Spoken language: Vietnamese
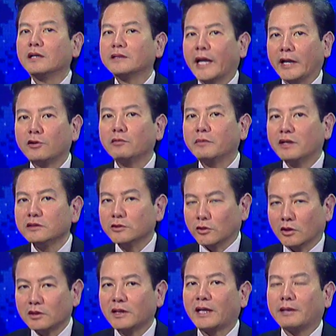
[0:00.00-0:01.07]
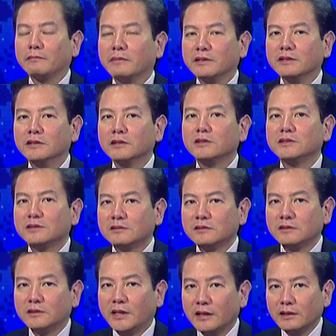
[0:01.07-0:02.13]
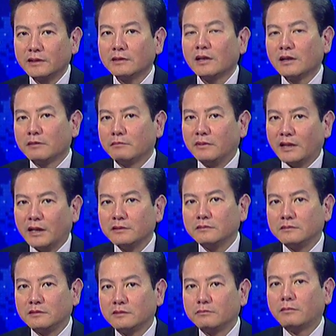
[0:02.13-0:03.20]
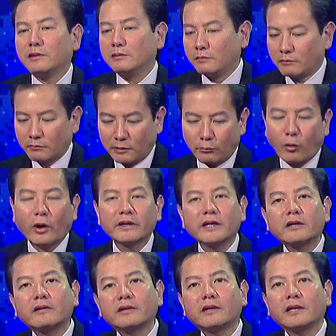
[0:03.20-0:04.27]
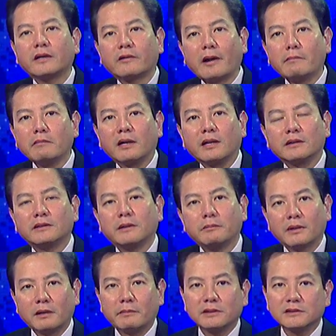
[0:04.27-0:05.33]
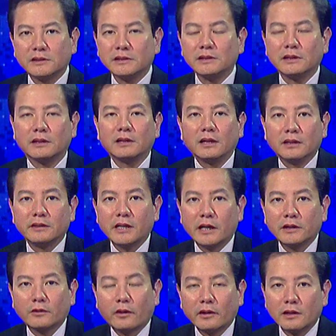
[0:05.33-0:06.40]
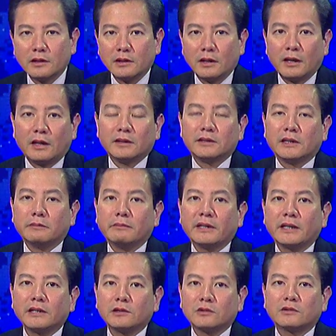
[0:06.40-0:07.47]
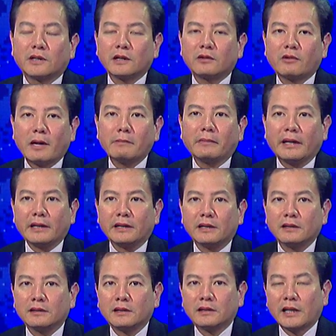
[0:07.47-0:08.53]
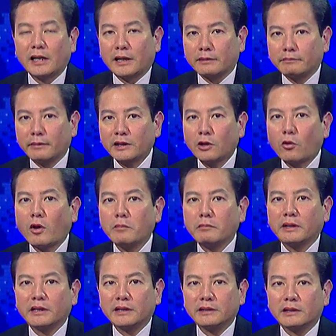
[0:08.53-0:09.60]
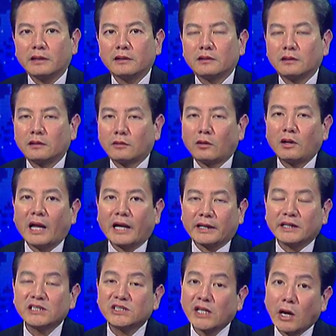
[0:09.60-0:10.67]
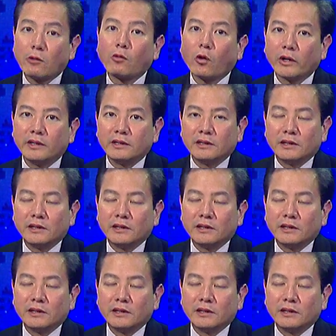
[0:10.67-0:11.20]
thể của mình nó tưởng là mình đương tiết mình đã mình mình bôi cái cái cream mà tiếp lời bác sĩ à, Derek nói đó thì mấy cái cái cream này đó hay là mấy cái ointment này đó nó là cái steroid